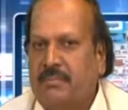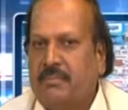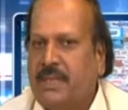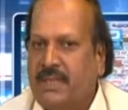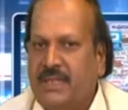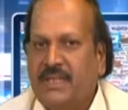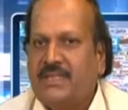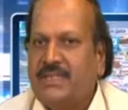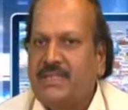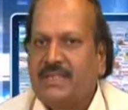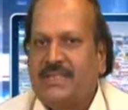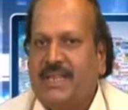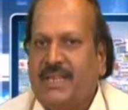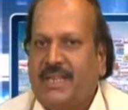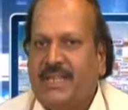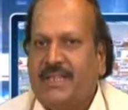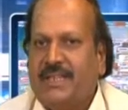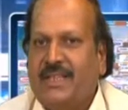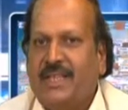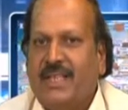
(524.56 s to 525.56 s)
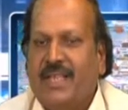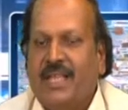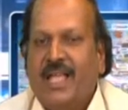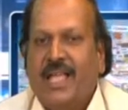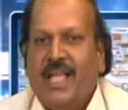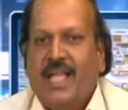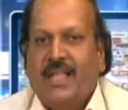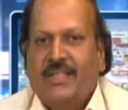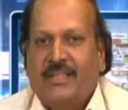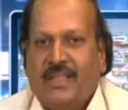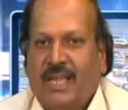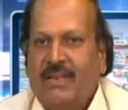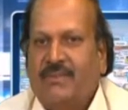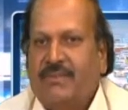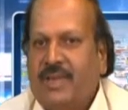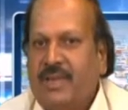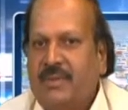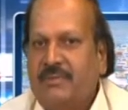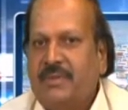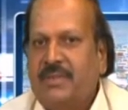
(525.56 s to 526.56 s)
బంధించడం జరిగింది
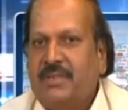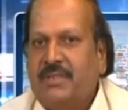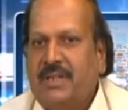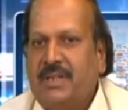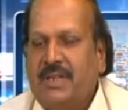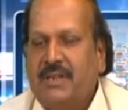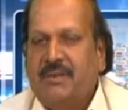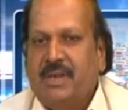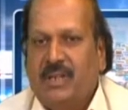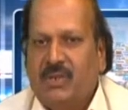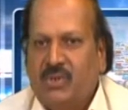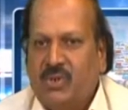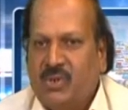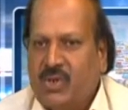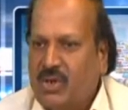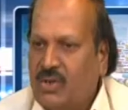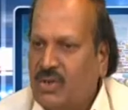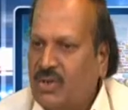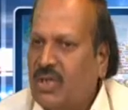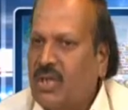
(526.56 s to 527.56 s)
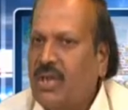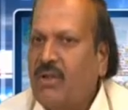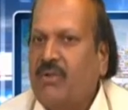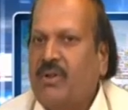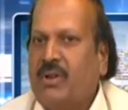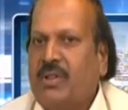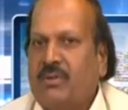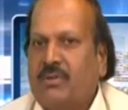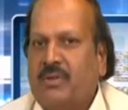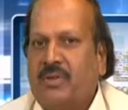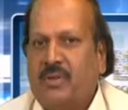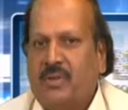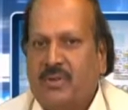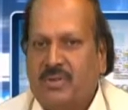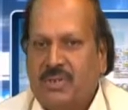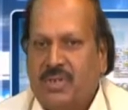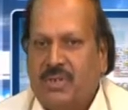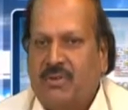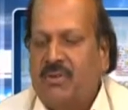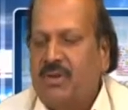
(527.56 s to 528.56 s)
దానివల్ల ఏమైందంటే వాళ్ళందరూ కట్టుగానే ఉన్నారు
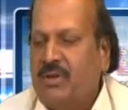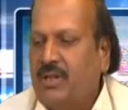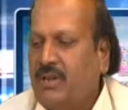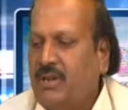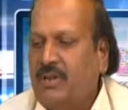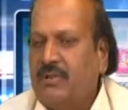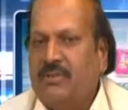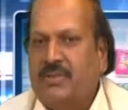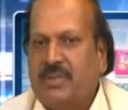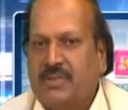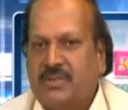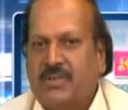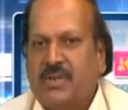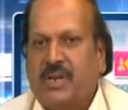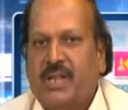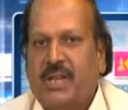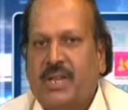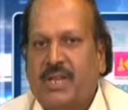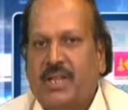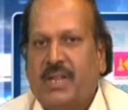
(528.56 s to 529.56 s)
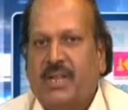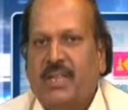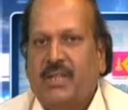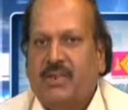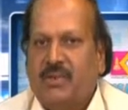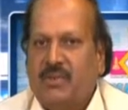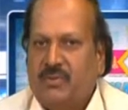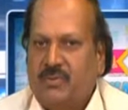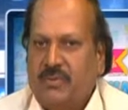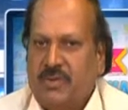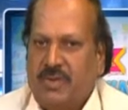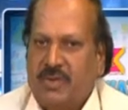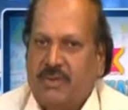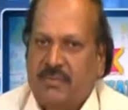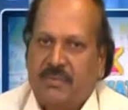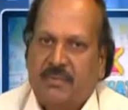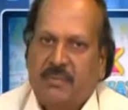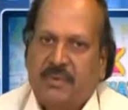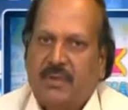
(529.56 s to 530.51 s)
ఈరోజు గవర్నర్ తీసుకోవడానికి కానీ ఈరోజు మన